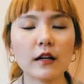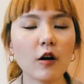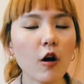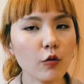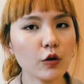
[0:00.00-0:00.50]

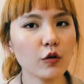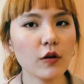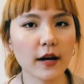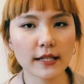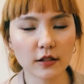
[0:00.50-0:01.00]
ข้อควรรู้ข
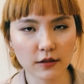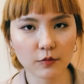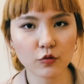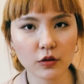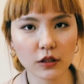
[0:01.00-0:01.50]
องการเจาะจ
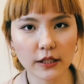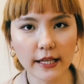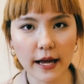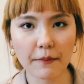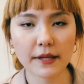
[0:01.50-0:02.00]
มูกเลย
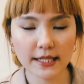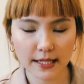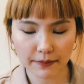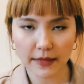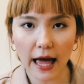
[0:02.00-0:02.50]
เนี่ยมันจะ
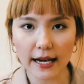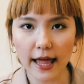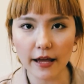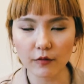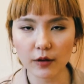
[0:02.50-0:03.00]
น้ำตาไห
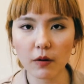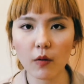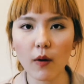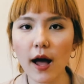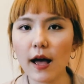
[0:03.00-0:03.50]
ลเว้ยเพ
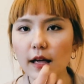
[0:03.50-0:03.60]
ราะว่า